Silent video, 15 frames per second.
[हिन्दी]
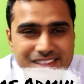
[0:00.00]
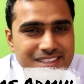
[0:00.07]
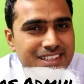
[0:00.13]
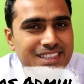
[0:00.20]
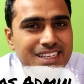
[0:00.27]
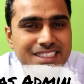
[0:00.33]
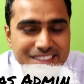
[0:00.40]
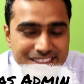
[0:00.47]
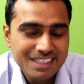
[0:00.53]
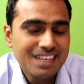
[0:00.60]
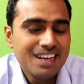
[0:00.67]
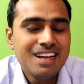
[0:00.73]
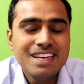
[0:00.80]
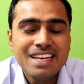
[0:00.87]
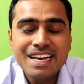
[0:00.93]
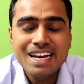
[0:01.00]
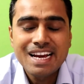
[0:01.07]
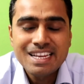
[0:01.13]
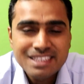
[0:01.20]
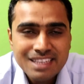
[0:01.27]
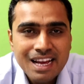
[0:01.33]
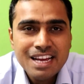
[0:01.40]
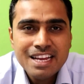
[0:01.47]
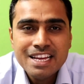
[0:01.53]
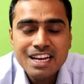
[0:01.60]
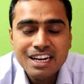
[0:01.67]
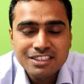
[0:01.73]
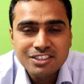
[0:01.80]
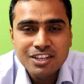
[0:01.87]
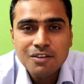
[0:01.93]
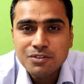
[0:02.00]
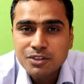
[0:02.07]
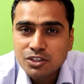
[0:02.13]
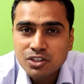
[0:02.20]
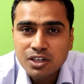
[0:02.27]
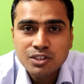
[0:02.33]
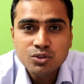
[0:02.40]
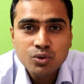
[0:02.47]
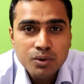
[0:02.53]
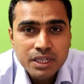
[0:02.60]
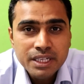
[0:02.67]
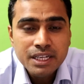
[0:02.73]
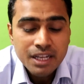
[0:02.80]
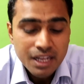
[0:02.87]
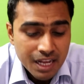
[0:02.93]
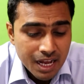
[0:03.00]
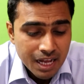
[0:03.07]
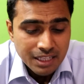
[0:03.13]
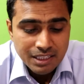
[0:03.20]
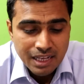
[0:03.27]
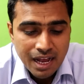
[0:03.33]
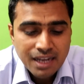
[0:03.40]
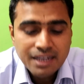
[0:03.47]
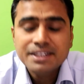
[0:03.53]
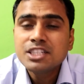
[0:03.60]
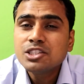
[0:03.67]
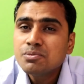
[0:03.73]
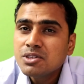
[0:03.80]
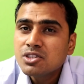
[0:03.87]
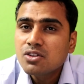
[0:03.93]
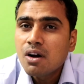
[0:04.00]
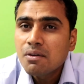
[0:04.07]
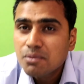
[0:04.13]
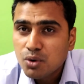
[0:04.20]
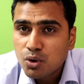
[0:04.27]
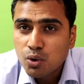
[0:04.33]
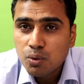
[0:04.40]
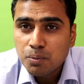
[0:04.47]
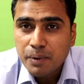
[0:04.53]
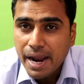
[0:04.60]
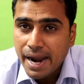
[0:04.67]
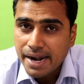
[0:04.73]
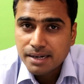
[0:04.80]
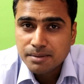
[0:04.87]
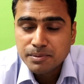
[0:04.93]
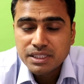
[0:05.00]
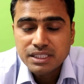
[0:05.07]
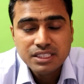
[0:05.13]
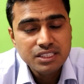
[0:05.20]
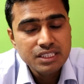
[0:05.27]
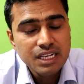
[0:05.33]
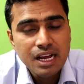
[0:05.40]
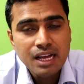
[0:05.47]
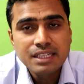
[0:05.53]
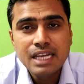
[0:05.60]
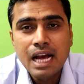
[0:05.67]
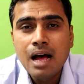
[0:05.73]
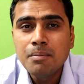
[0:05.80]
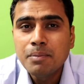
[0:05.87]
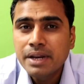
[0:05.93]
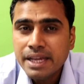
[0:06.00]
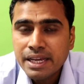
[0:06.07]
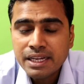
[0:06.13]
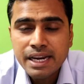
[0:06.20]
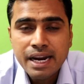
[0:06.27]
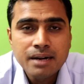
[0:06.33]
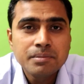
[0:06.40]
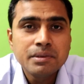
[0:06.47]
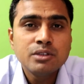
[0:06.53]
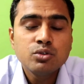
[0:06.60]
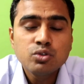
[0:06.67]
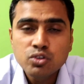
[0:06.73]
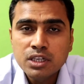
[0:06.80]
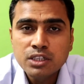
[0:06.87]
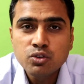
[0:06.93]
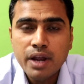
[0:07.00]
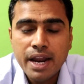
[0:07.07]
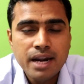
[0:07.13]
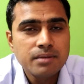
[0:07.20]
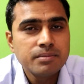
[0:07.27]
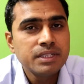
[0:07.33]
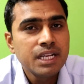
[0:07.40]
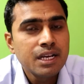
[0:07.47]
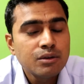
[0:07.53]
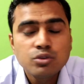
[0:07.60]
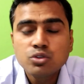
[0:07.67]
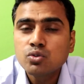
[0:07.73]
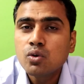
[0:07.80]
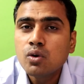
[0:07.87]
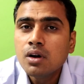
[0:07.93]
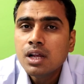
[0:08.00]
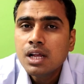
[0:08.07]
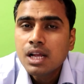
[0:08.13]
सकते हैं जी हाँ एक ऐसा एक अच्छा फीचर जो कि था डिसमिस ऑफ ग्रुप एडमिन जी हाँ यहाँ पर एक एडमिन दूसरे जो एडमिन है उसको